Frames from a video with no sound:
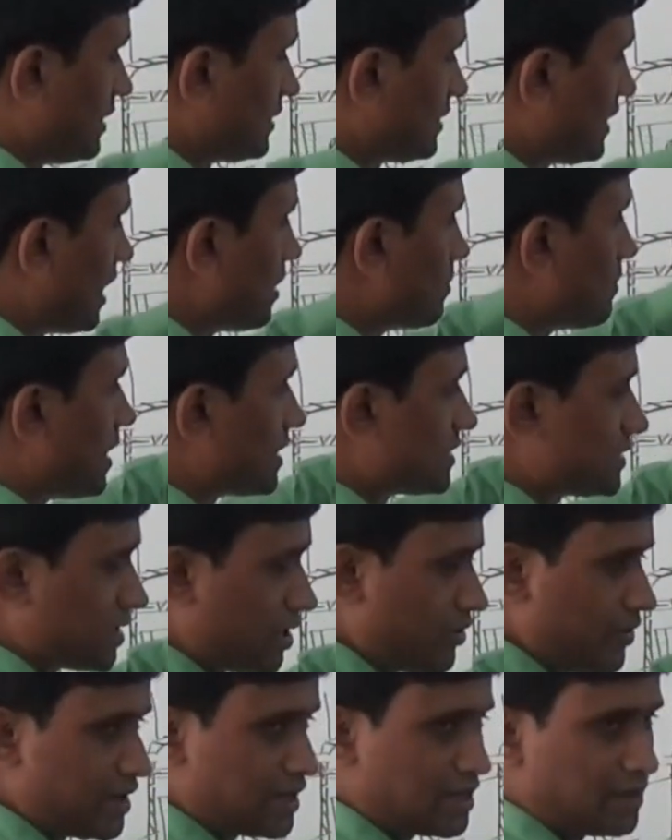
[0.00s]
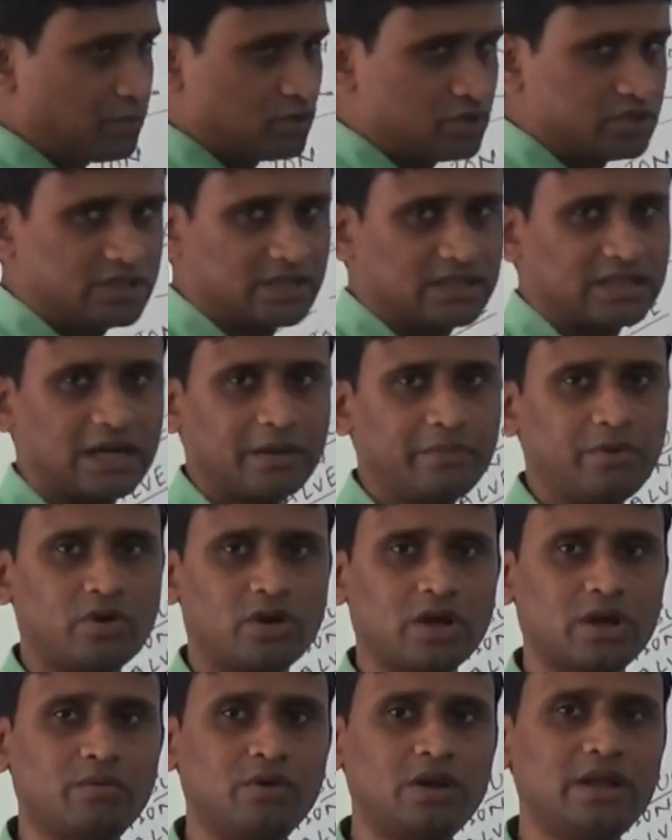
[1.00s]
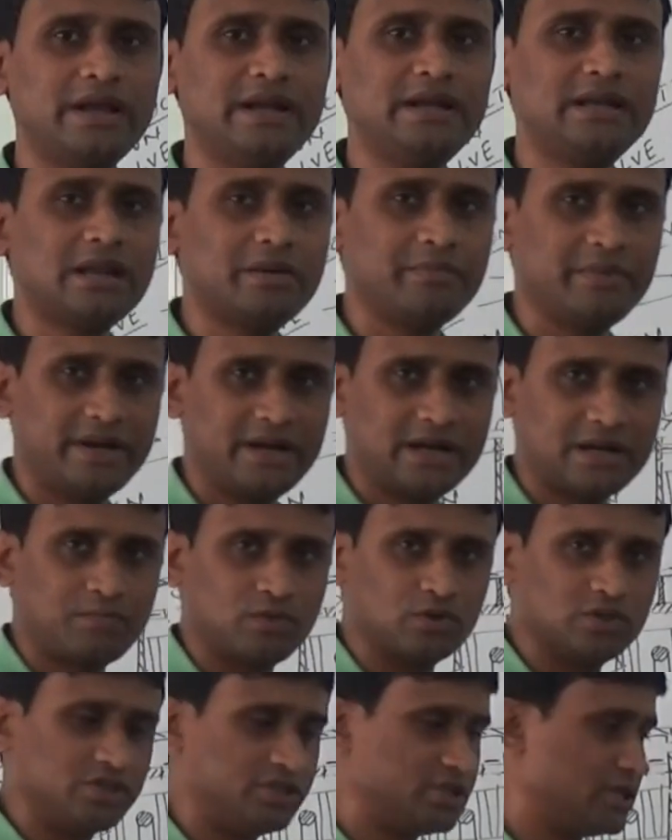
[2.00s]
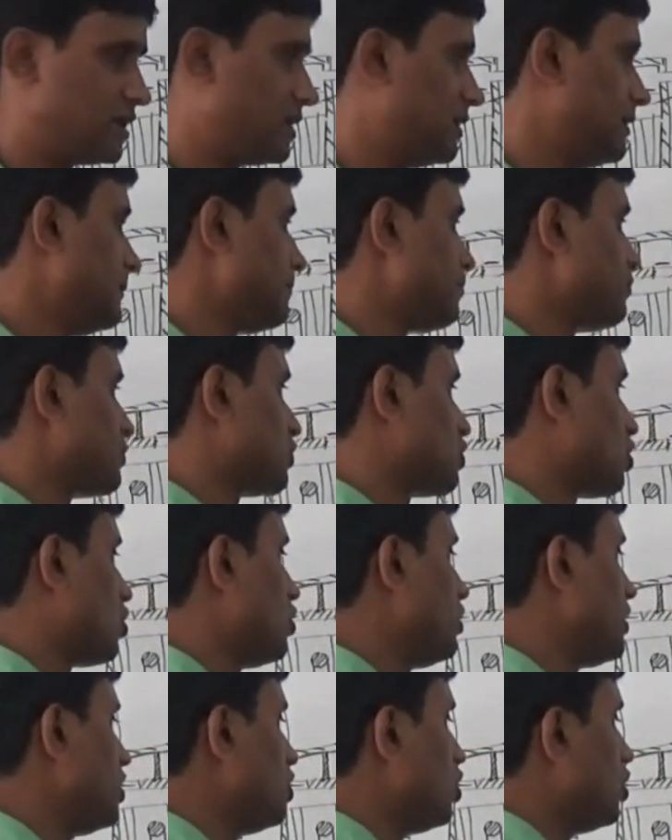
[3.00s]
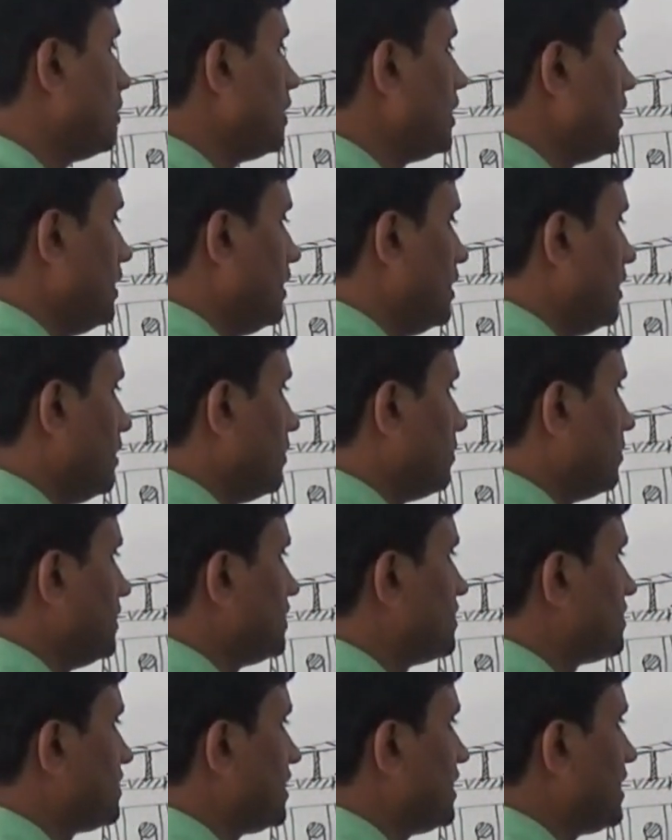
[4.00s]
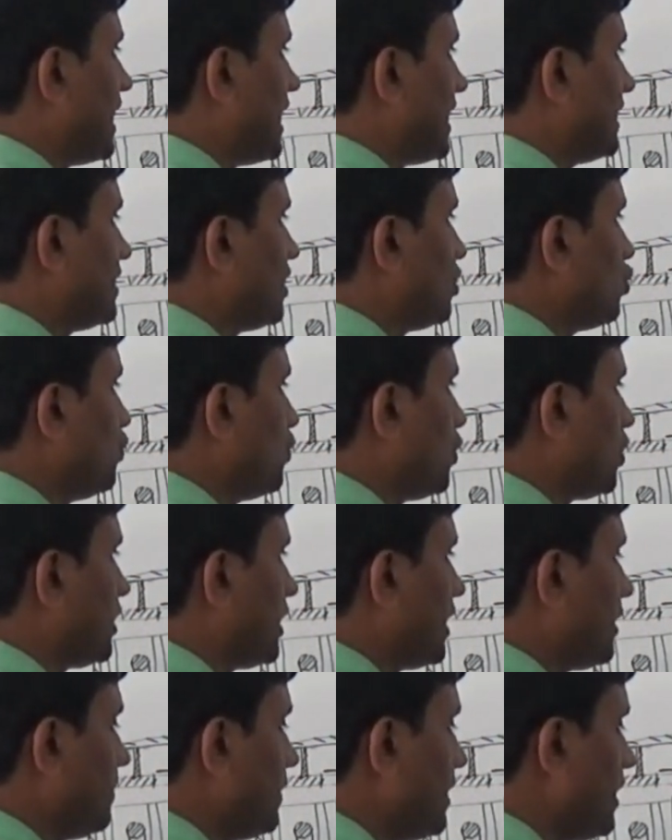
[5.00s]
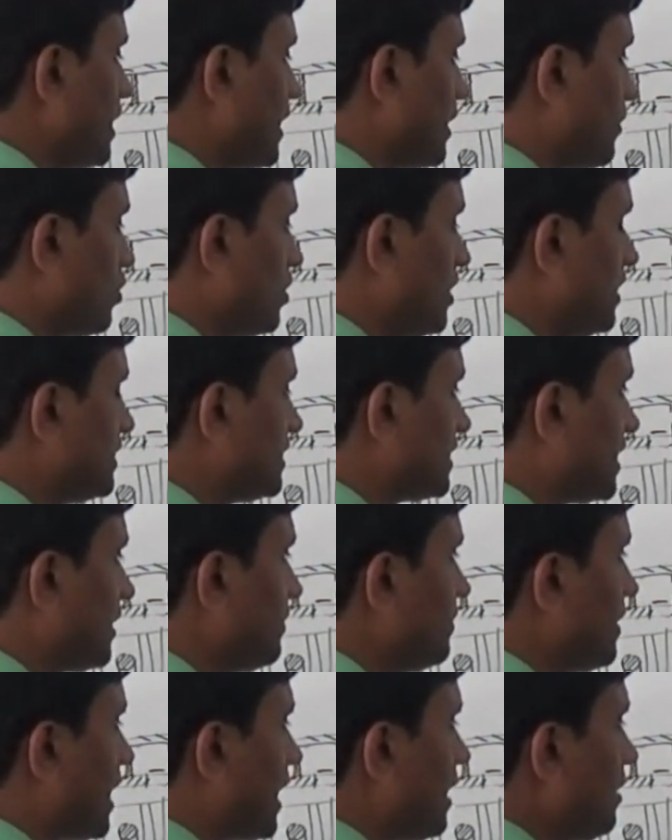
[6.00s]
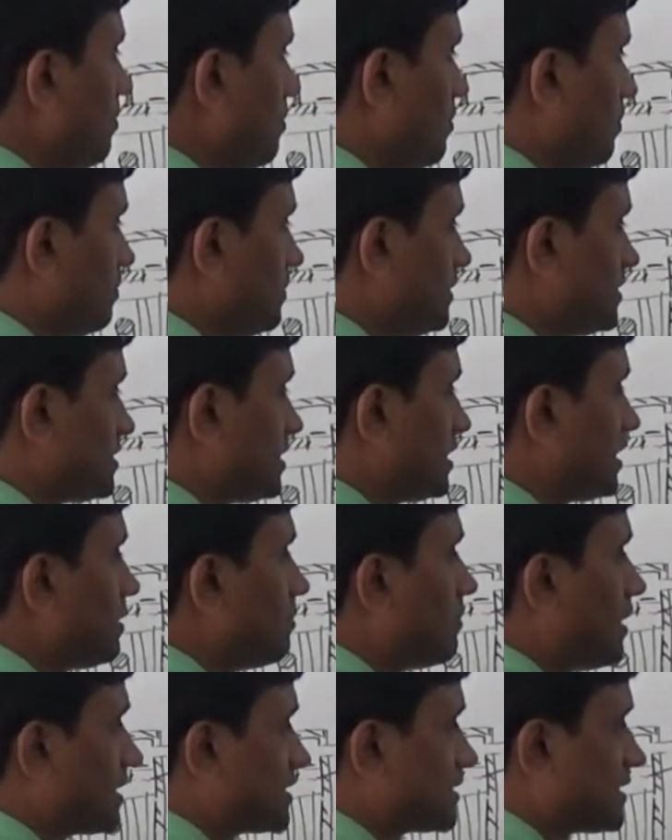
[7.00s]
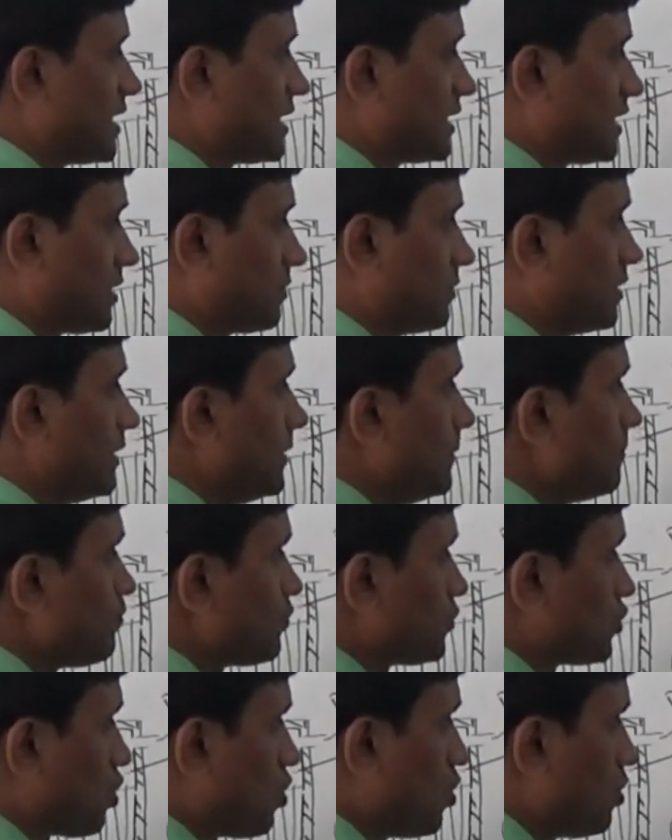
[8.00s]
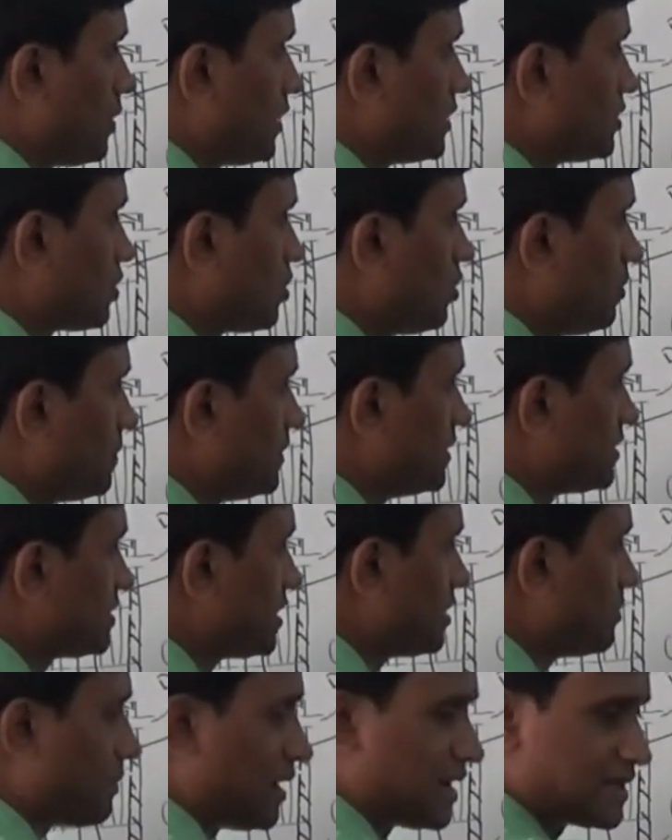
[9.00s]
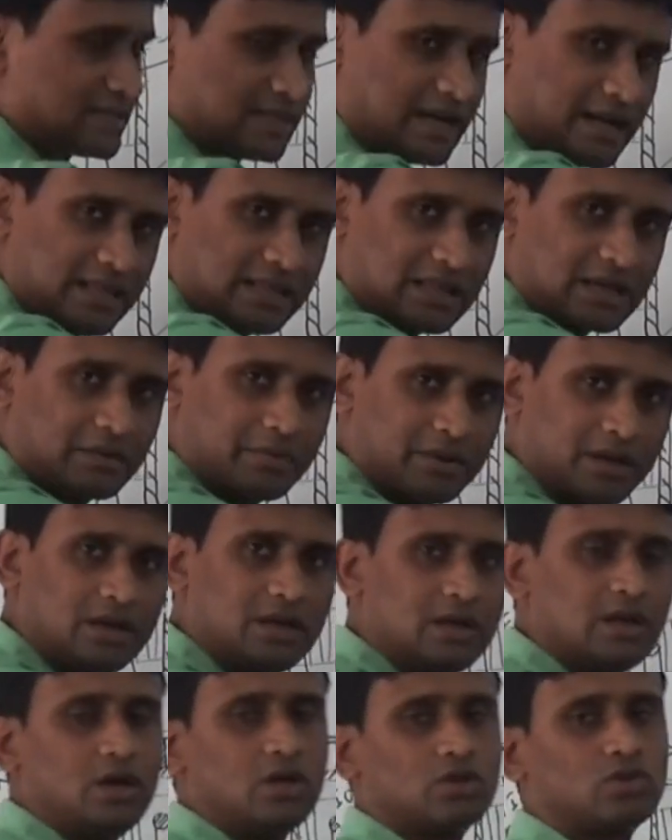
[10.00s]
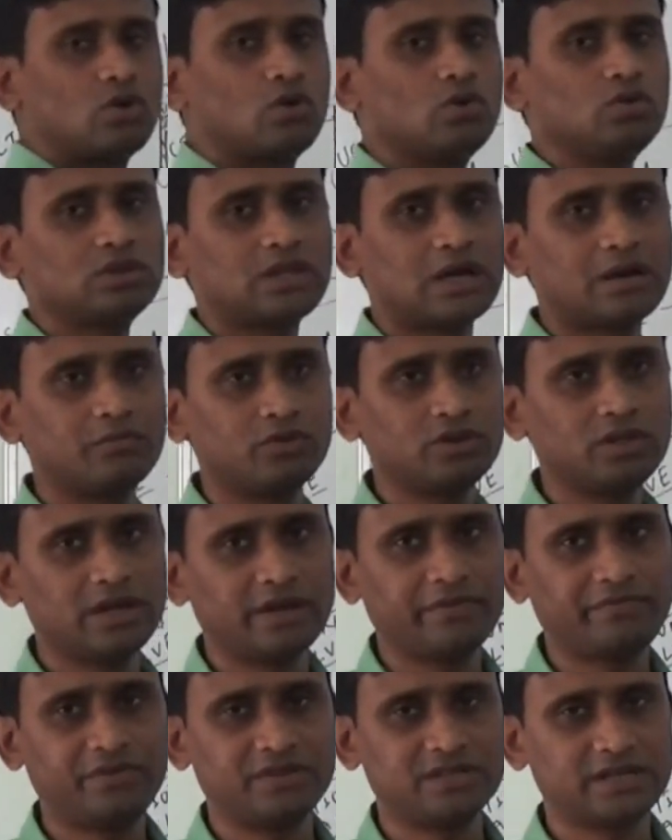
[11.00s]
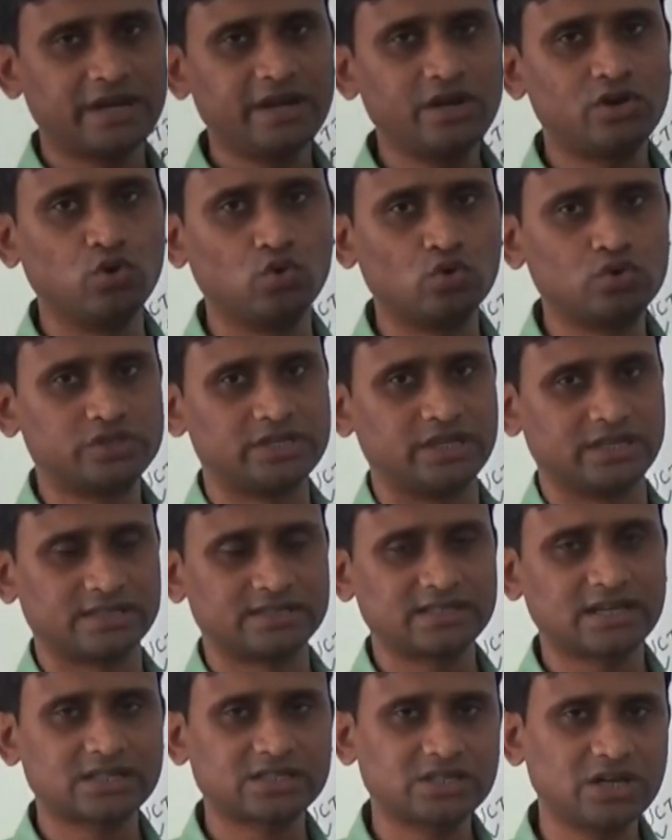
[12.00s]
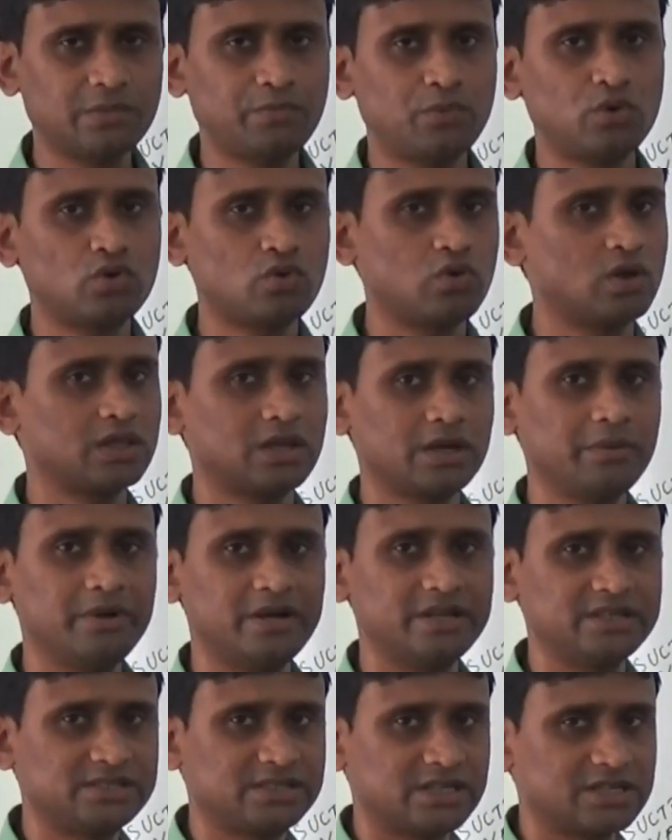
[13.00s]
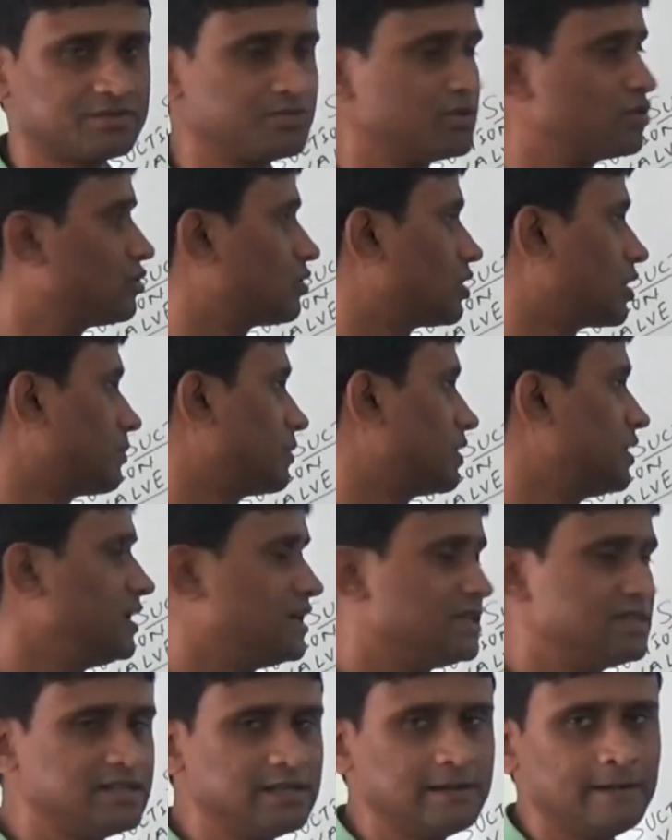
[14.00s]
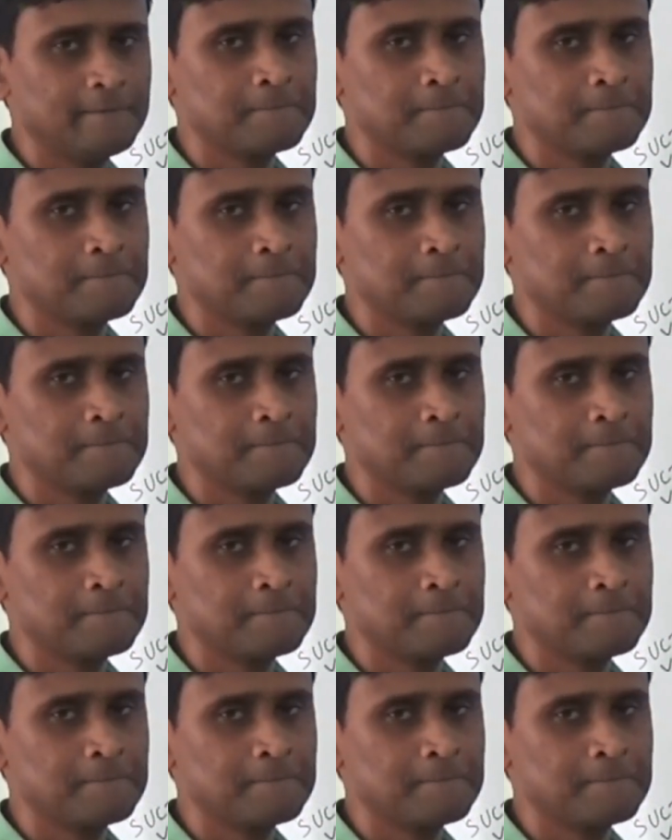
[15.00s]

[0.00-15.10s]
তার মাঝখানে একটা পজিশন থাকবে ওটাকে বলে ইন্টারমিডিয়েট পজিশন তখন কি হবে পিস্টন আয়দার উপরে থাকবে এবং নিচে থাকবে আর পিস্টনটা মাঝখানে থাকবে তখন মানে যখন পিস্টন মাঝখানে থাকবে তখন তার মধ্যে রেফ্রিজারেন্ট ঢুকছে সাকশন পোর্ট খোলা থাকবে ডিসচার্জ বন্ধ থাকবে ঠিক আছে